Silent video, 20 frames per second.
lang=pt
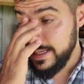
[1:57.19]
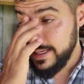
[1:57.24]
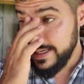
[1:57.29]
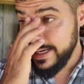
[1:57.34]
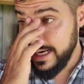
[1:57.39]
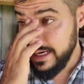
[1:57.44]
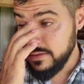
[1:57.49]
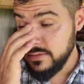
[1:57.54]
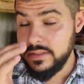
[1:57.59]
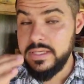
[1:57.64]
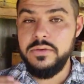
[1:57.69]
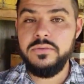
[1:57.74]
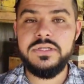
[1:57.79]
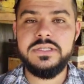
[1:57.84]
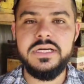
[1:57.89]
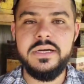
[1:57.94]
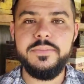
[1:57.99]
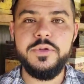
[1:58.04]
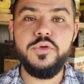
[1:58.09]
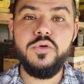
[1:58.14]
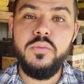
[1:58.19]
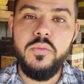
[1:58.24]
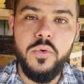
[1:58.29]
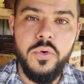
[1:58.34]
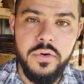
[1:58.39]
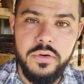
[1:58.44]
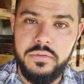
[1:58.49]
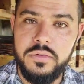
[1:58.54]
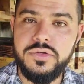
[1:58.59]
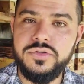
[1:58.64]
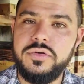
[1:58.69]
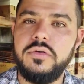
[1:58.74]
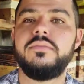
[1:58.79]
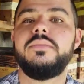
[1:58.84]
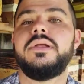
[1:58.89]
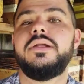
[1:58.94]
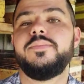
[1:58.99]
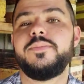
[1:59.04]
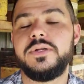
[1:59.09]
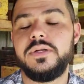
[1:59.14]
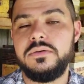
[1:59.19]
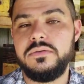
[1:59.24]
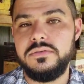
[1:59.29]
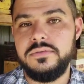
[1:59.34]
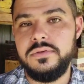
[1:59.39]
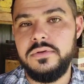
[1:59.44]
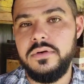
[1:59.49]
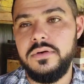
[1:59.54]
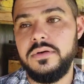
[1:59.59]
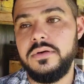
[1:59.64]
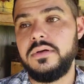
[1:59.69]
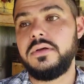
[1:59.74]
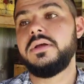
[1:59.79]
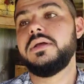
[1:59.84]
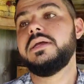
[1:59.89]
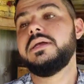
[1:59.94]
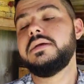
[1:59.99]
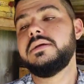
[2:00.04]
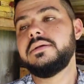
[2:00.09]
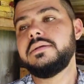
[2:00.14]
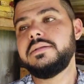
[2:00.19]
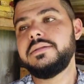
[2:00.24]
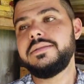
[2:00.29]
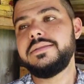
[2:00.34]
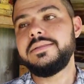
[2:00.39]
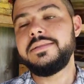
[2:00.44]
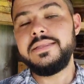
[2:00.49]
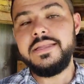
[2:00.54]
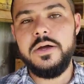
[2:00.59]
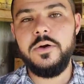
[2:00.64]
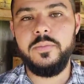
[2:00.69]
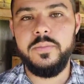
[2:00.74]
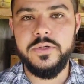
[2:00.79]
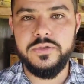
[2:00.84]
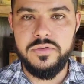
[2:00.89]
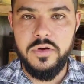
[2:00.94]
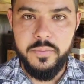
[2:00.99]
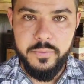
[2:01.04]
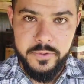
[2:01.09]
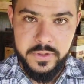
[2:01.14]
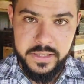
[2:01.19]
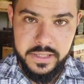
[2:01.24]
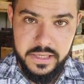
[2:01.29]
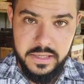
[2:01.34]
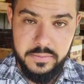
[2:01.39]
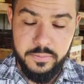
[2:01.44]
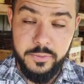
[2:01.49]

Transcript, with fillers: Cara, você tem um enxame no muro, eu sou meliponicultor? Não, pessoal, por quê?